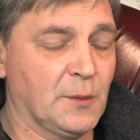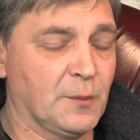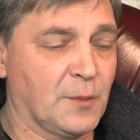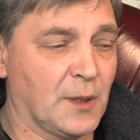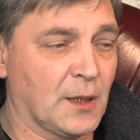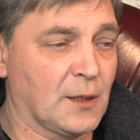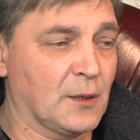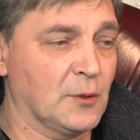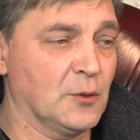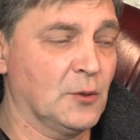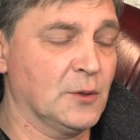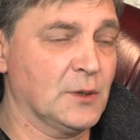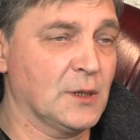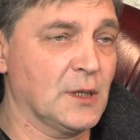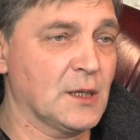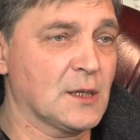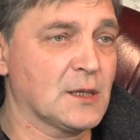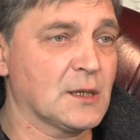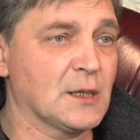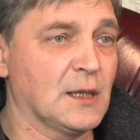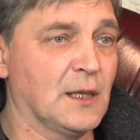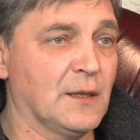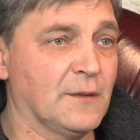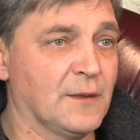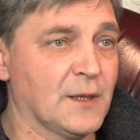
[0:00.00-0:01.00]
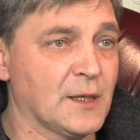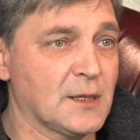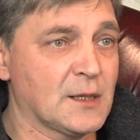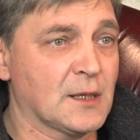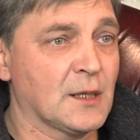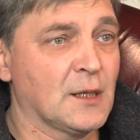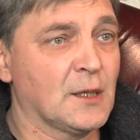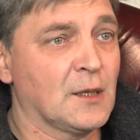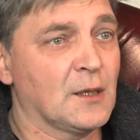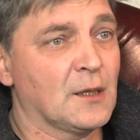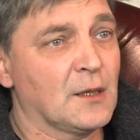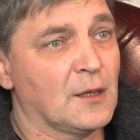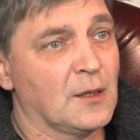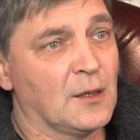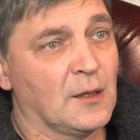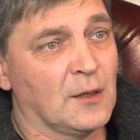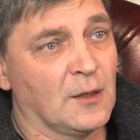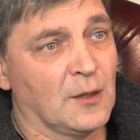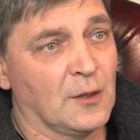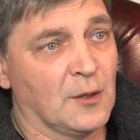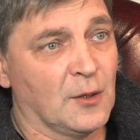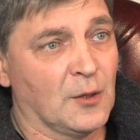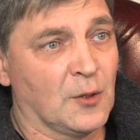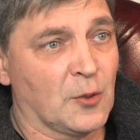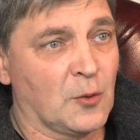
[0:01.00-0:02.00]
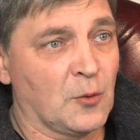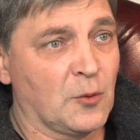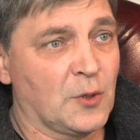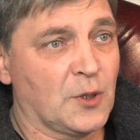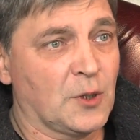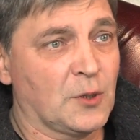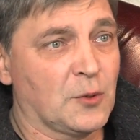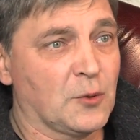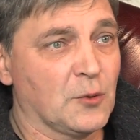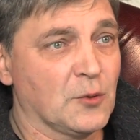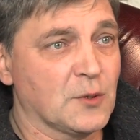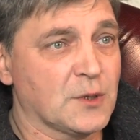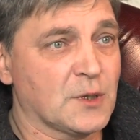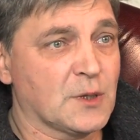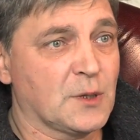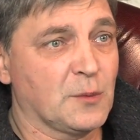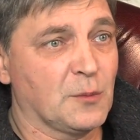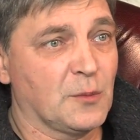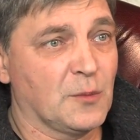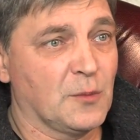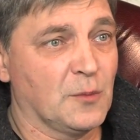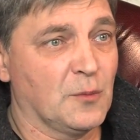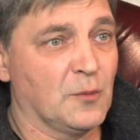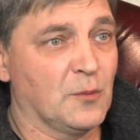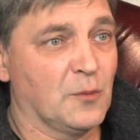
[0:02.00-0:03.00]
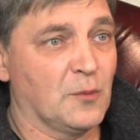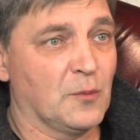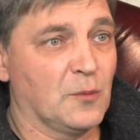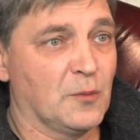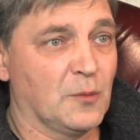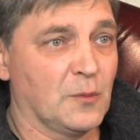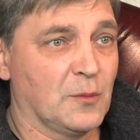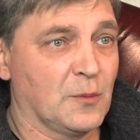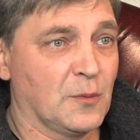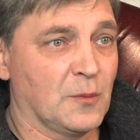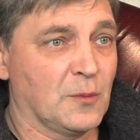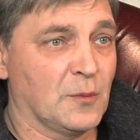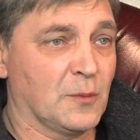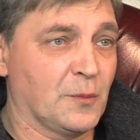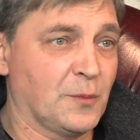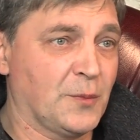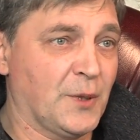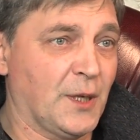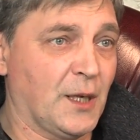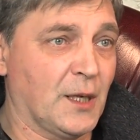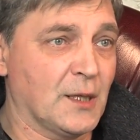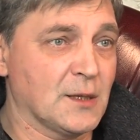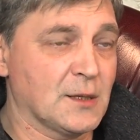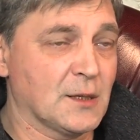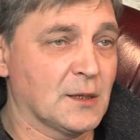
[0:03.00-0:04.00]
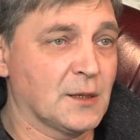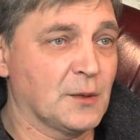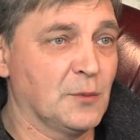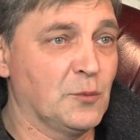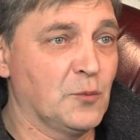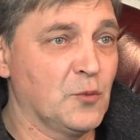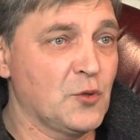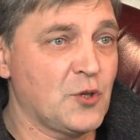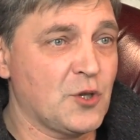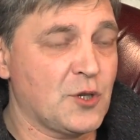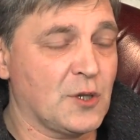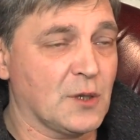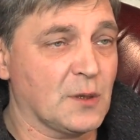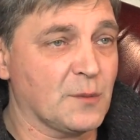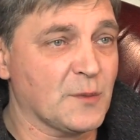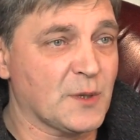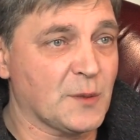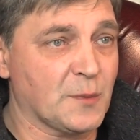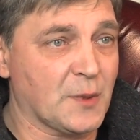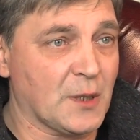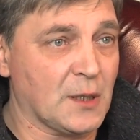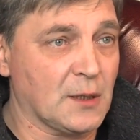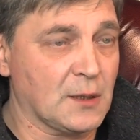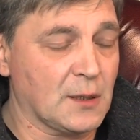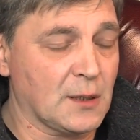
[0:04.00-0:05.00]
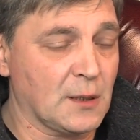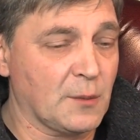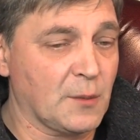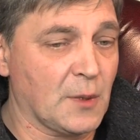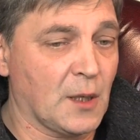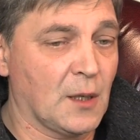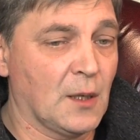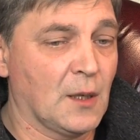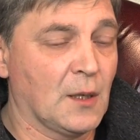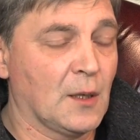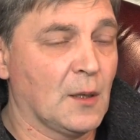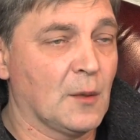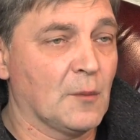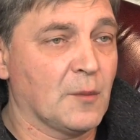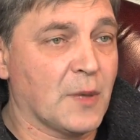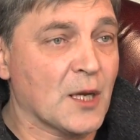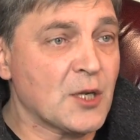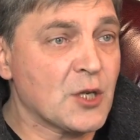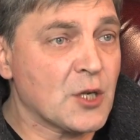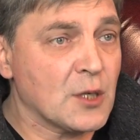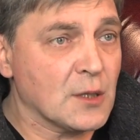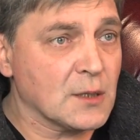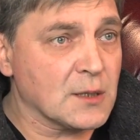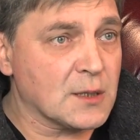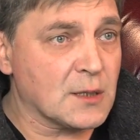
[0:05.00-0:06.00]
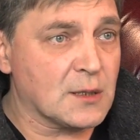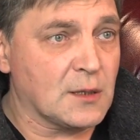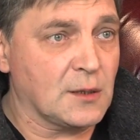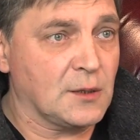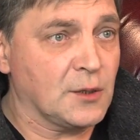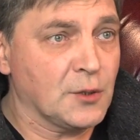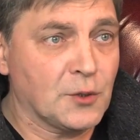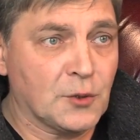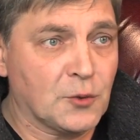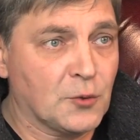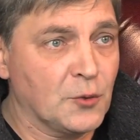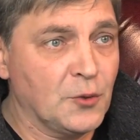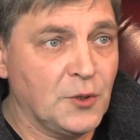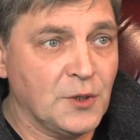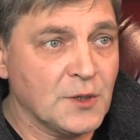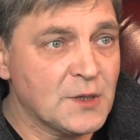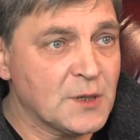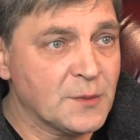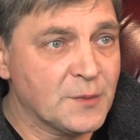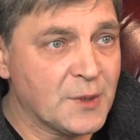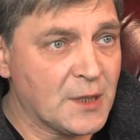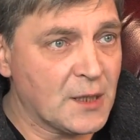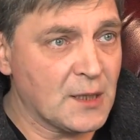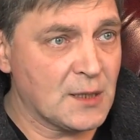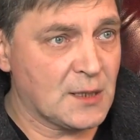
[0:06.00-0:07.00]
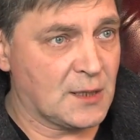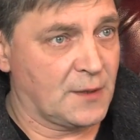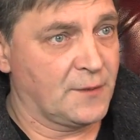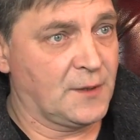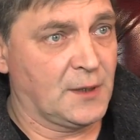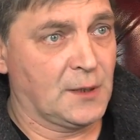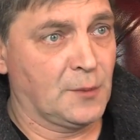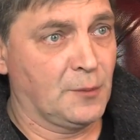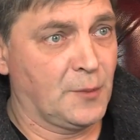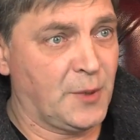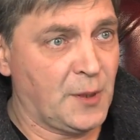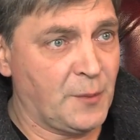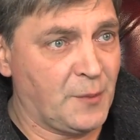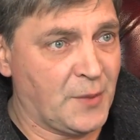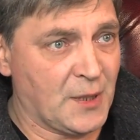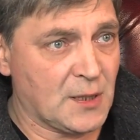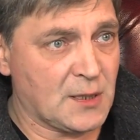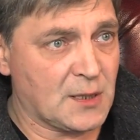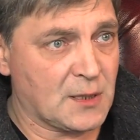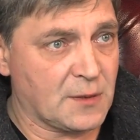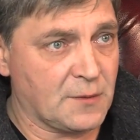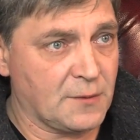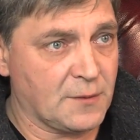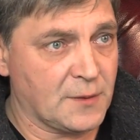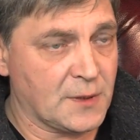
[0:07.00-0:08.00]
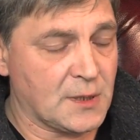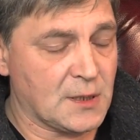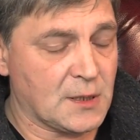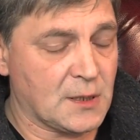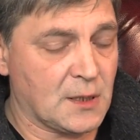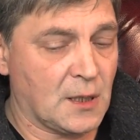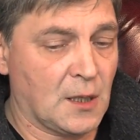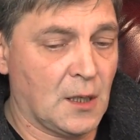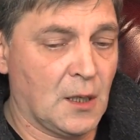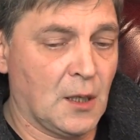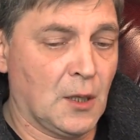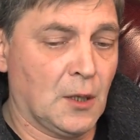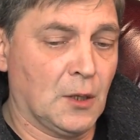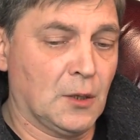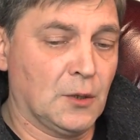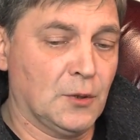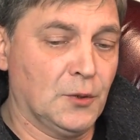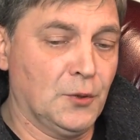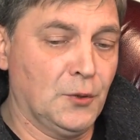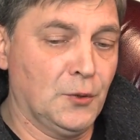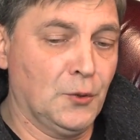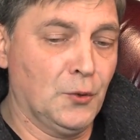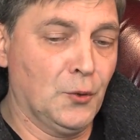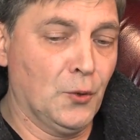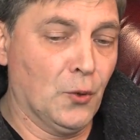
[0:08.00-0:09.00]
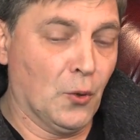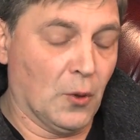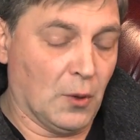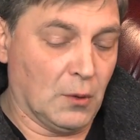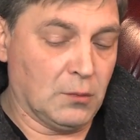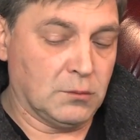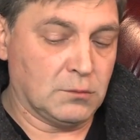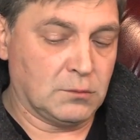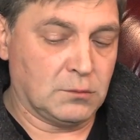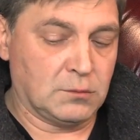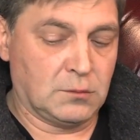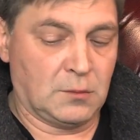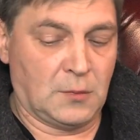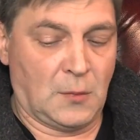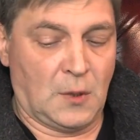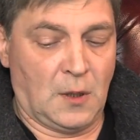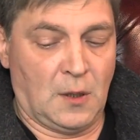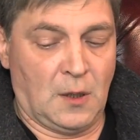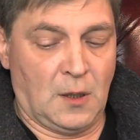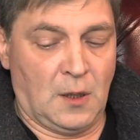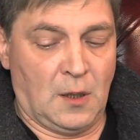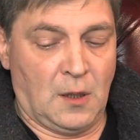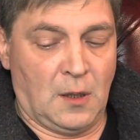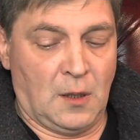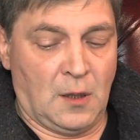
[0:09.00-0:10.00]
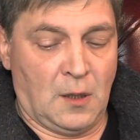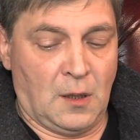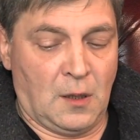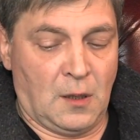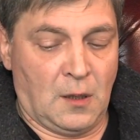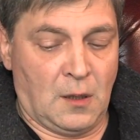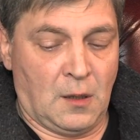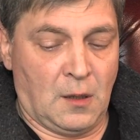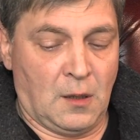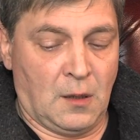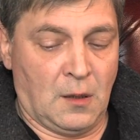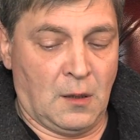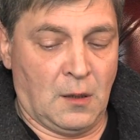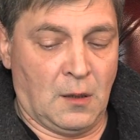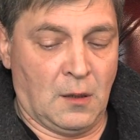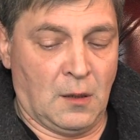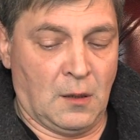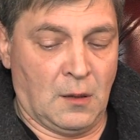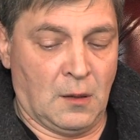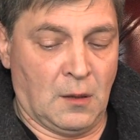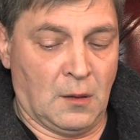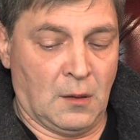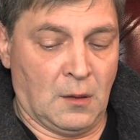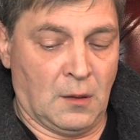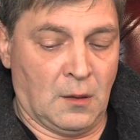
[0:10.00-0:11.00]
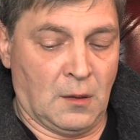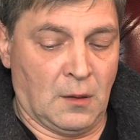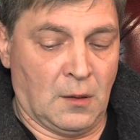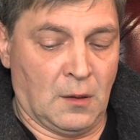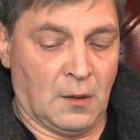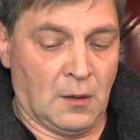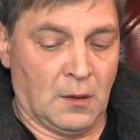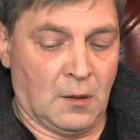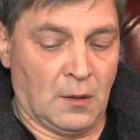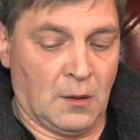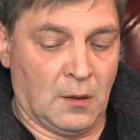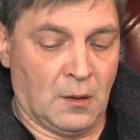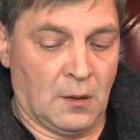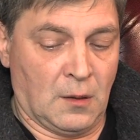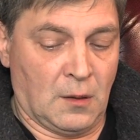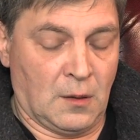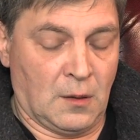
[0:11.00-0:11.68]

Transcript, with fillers: поклоны и целовать э, руки толстым переодетым мужчинам с бородой. Пожалуйста, никто не собирается в этом препятствовать. Но э,